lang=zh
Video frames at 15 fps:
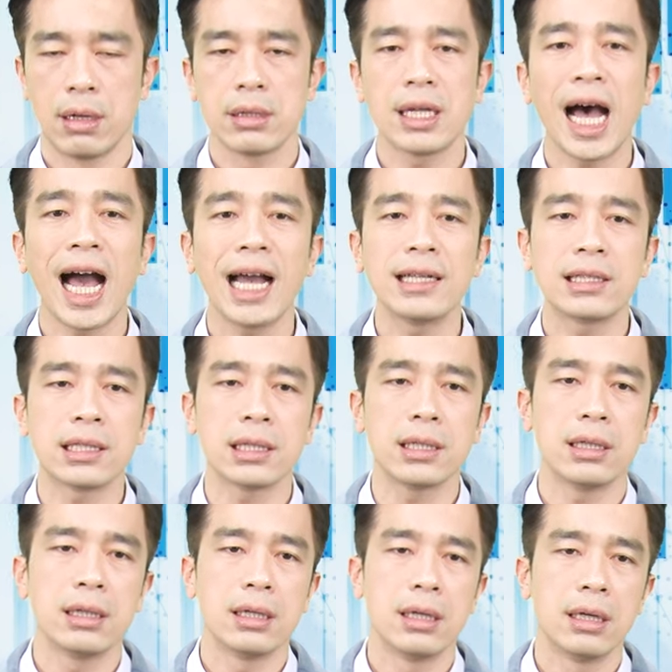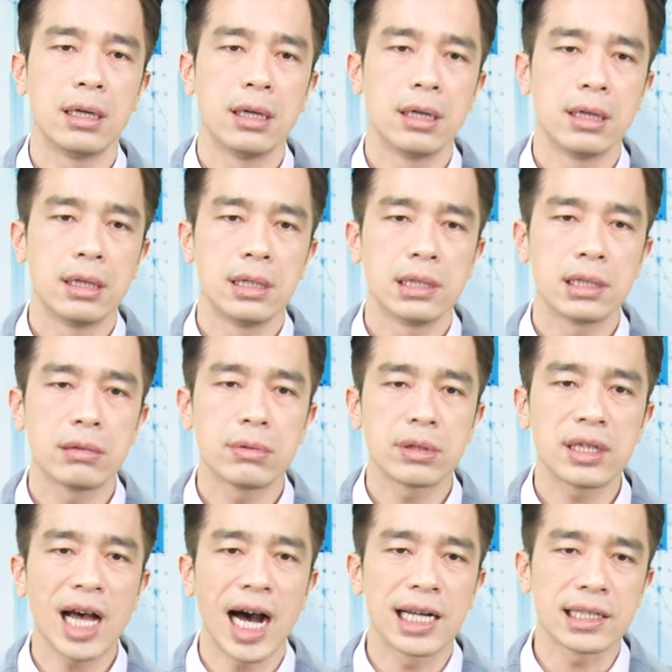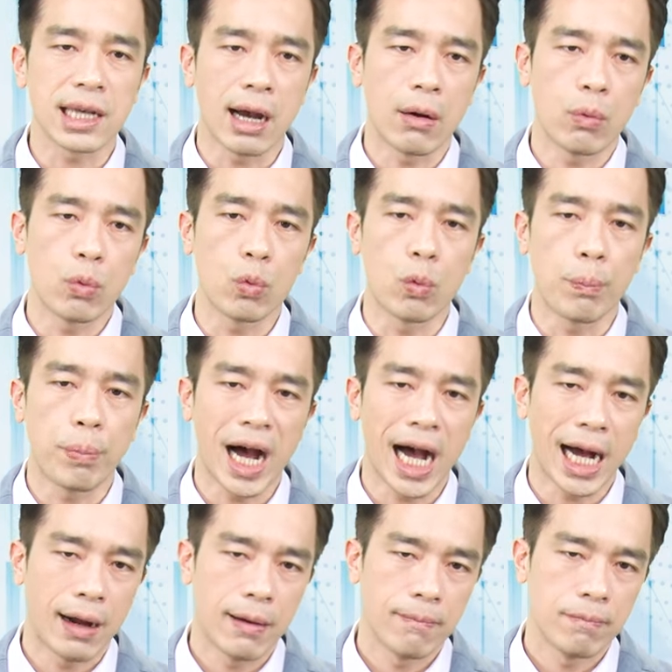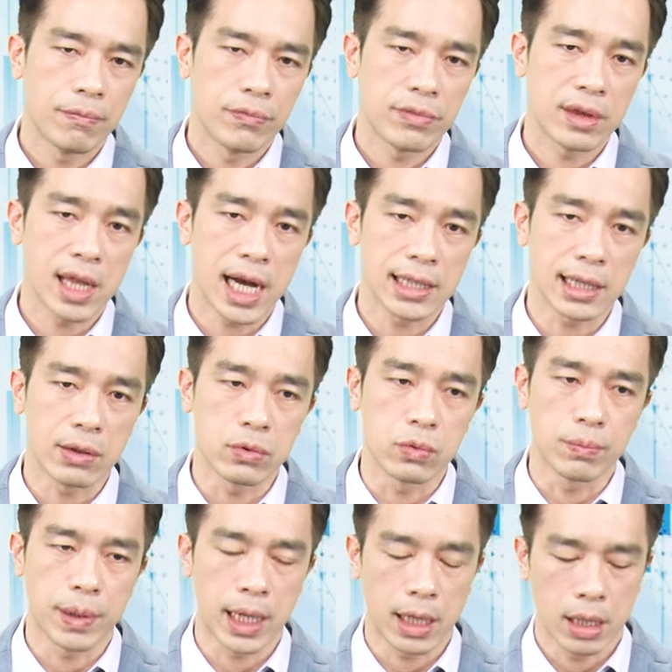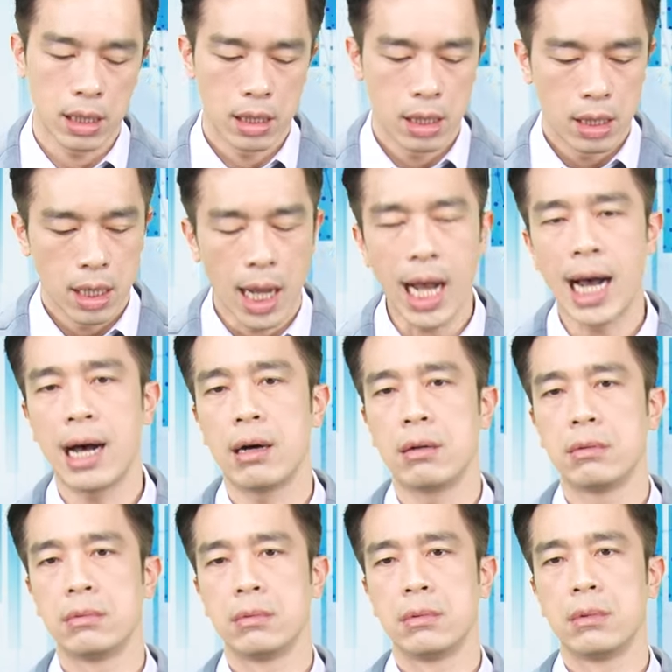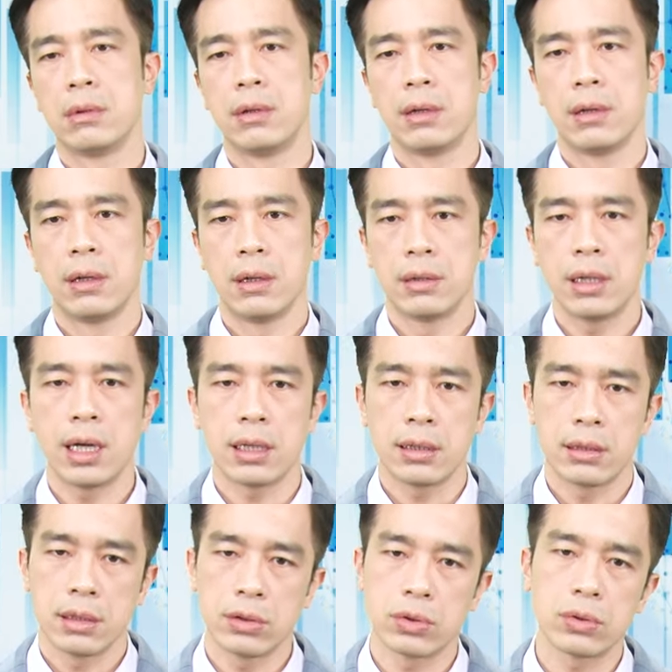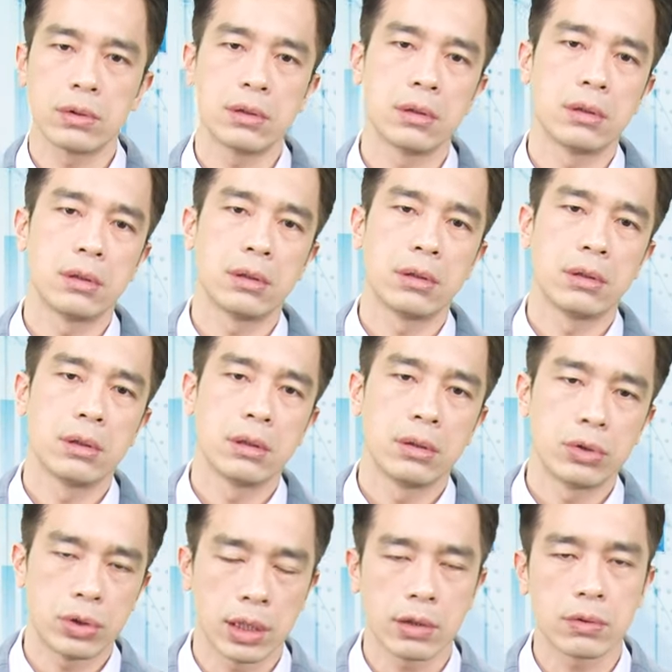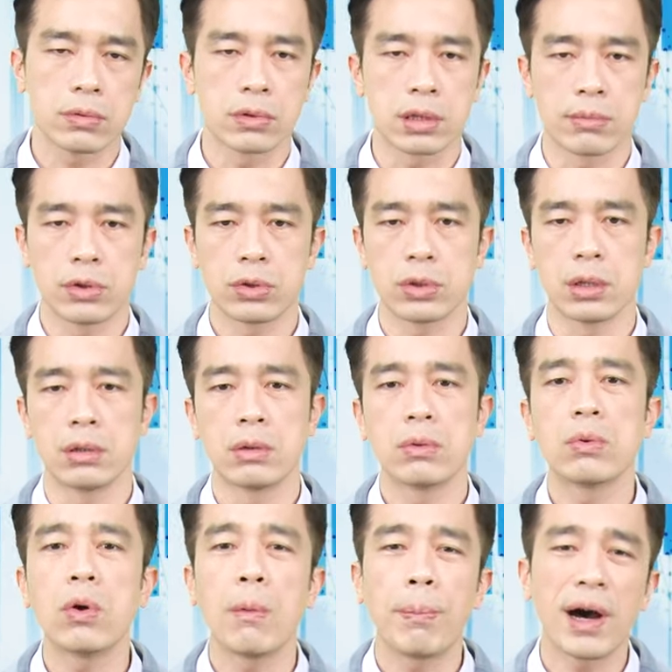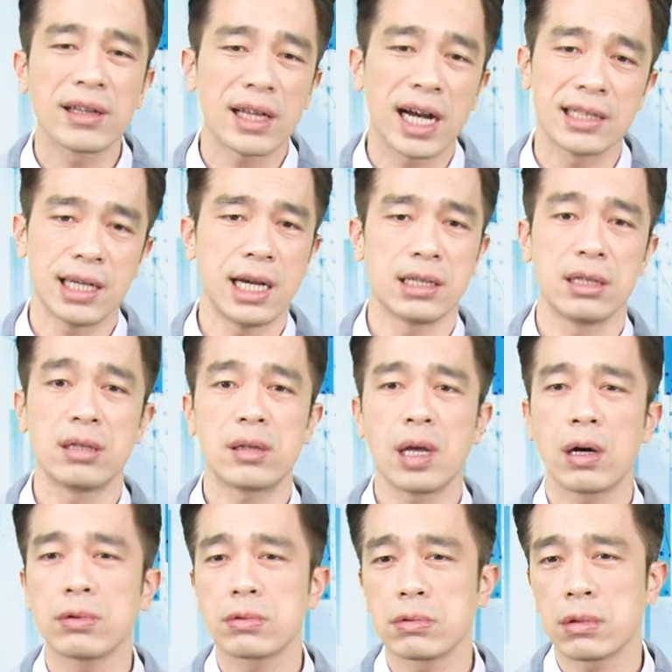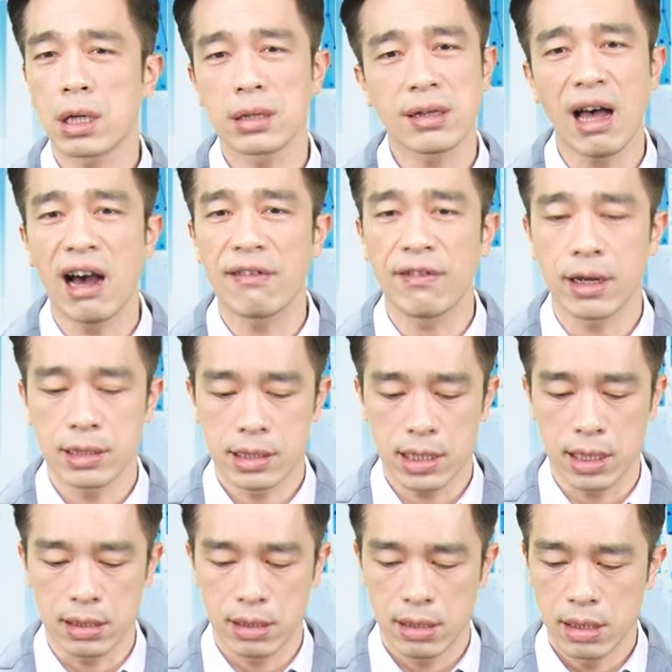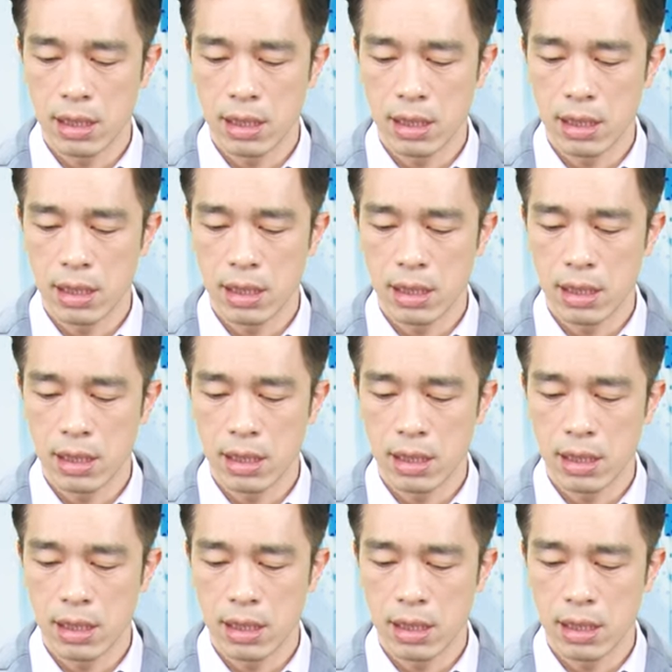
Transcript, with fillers: 太极是不是大涨 百分之五？ 大涨 百分之五。 好，那你说选股怎么选？我帮大家已经挑出一个大方向了。